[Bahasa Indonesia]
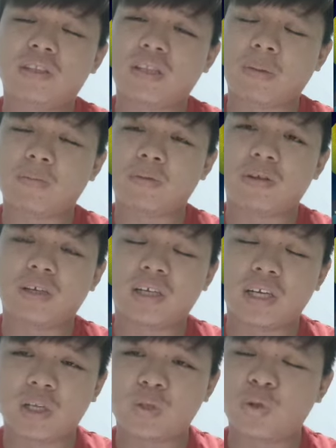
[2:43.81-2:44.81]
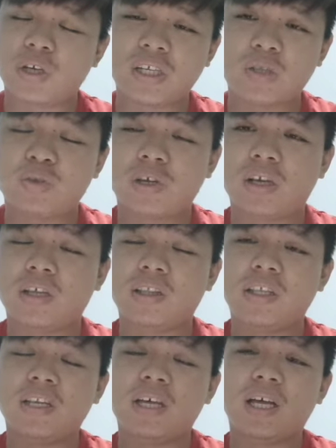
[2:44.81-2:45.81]
tapi um, dan juga saya juga
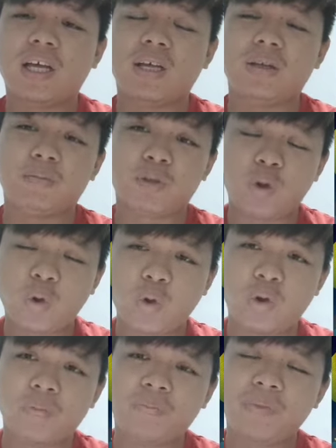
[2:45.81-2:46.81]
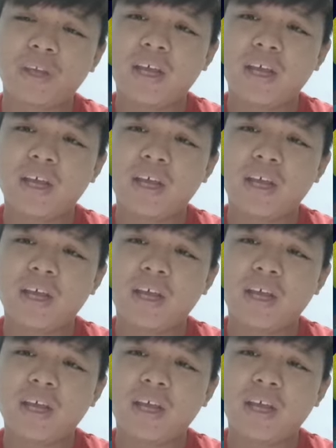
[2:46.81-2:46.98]
tidak menyokong.